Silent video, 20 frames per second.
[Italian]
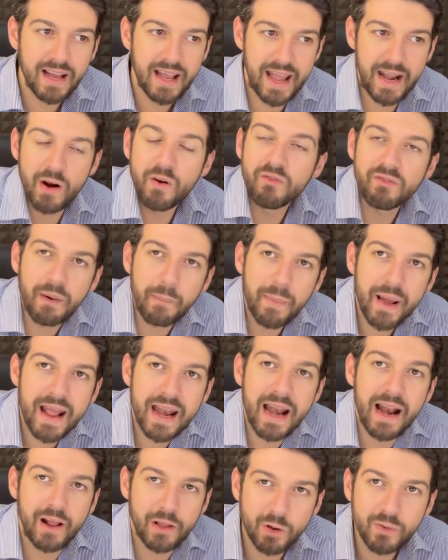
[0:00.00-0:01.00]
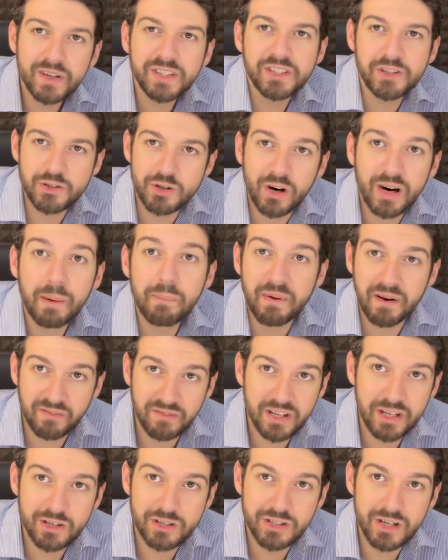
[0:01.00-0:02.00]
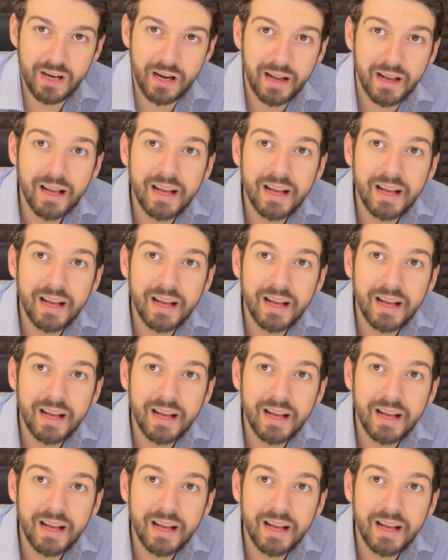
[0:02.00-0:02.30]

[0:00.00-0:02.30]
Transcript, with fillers: e non va bene, la Juve si gioca per vincere.